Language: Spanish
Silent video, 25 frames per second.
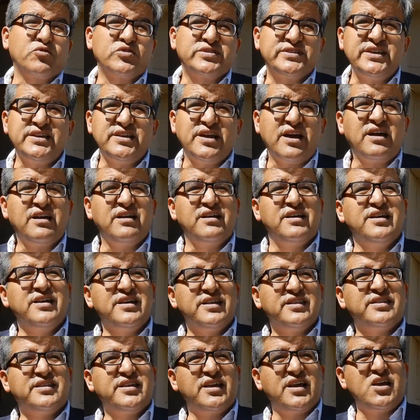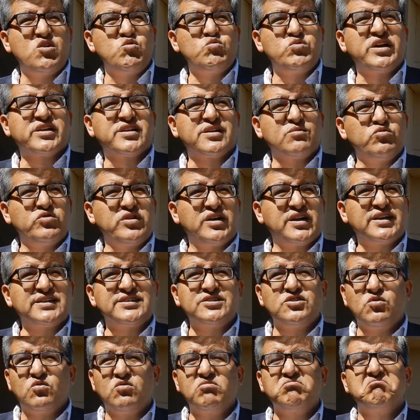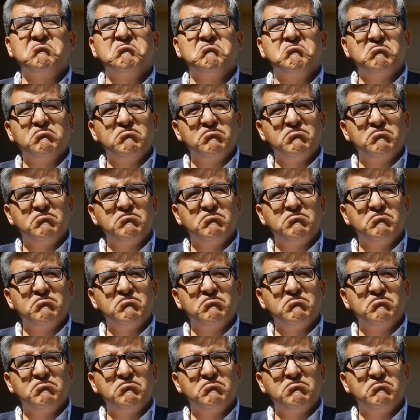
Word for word: por sí ya tienen una remuneración